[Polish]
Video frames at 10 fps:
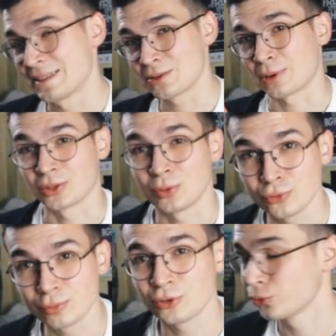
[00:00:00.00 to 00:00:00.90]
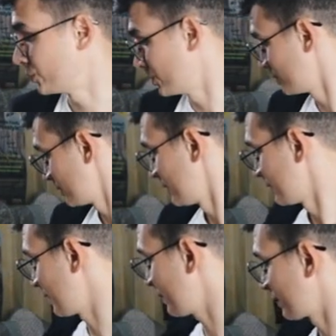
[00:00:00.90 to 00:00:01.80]
Dobra, to były meczówki.
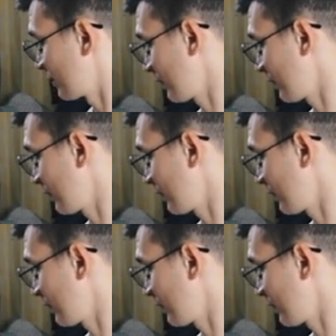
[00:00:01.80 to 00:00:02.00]
Teraz